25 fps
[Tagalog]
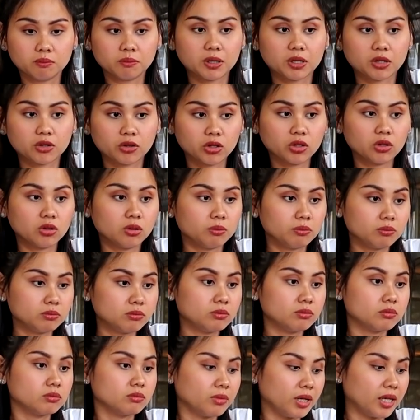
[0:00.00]
Pero yung
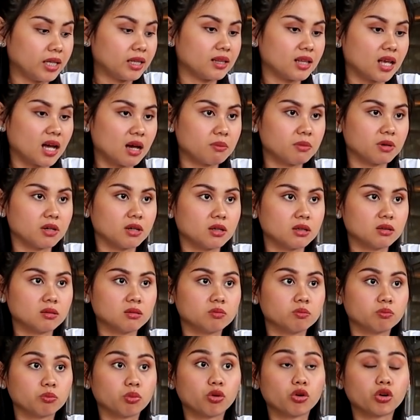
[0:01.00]
meat namin,
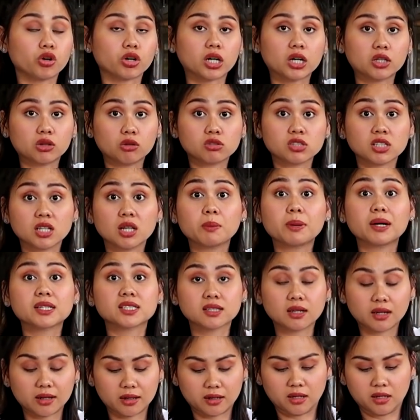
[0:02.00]
pork, ano sa
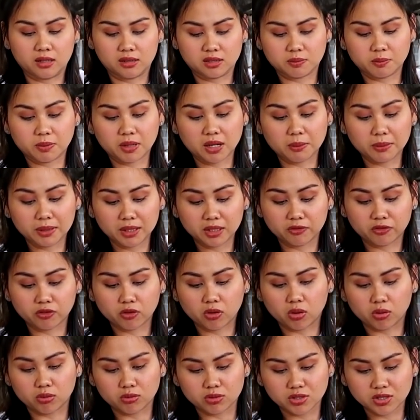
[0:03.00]
labas guys, para
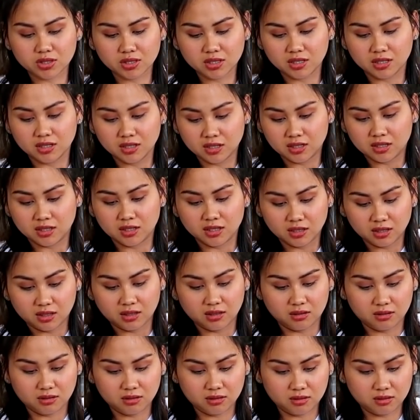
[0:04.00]
ma-defrost. Hmm.
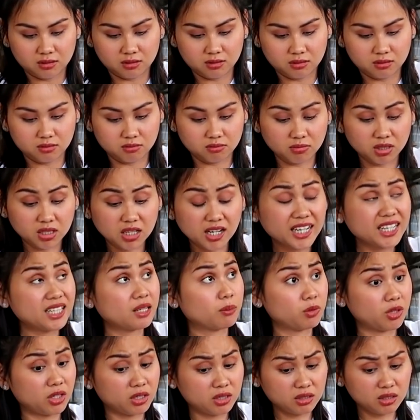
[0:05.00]

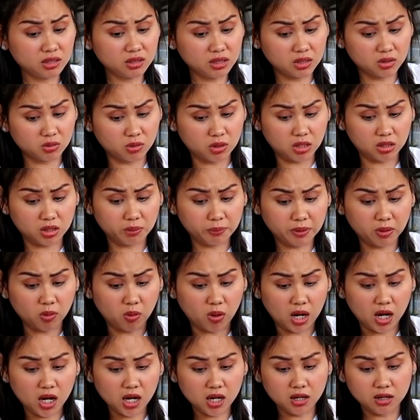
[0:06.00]
Magkaginam lang yun, ano, agi
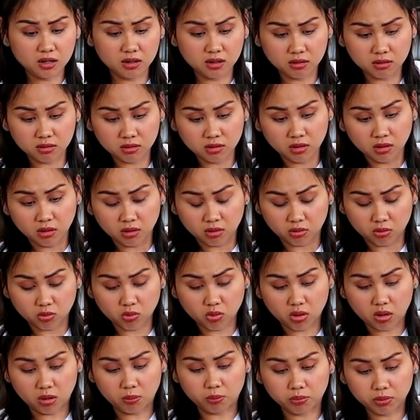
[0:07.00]
pagbak. Oo.
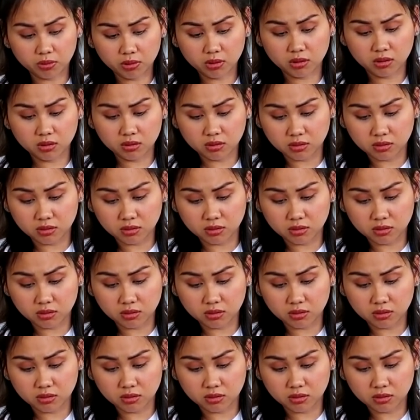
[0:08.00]
Guwapo.